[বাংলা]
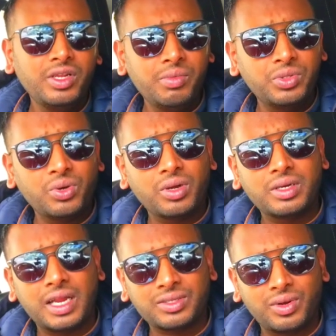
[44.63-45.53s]
নিয়মিত
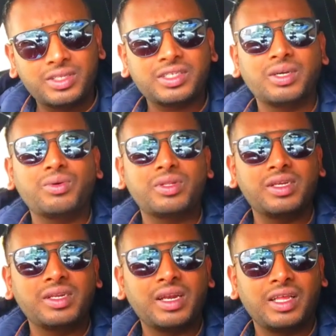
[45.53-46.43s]
ক্লাস করার চেষ্টা
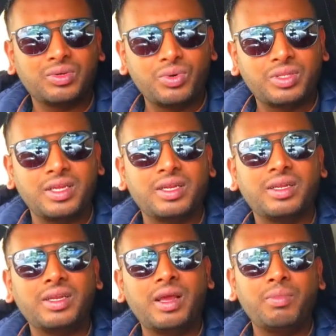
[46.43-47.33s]
করতেন ক্লাস করতেন
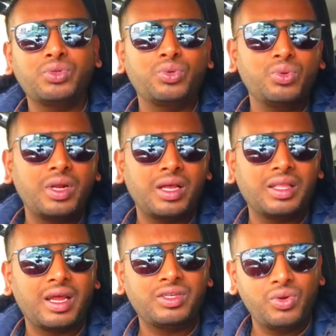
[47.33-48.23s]
এবং শুরুটা
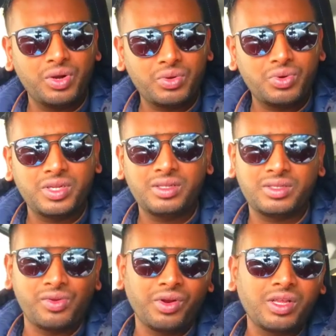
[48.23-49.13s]
তার ছিল অনেক কঠিন
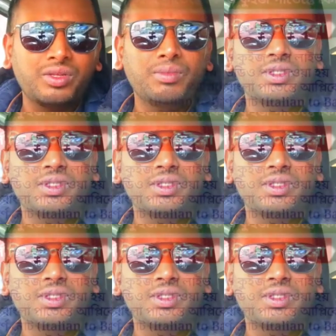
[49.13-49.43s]
তিনি অনেক কিছু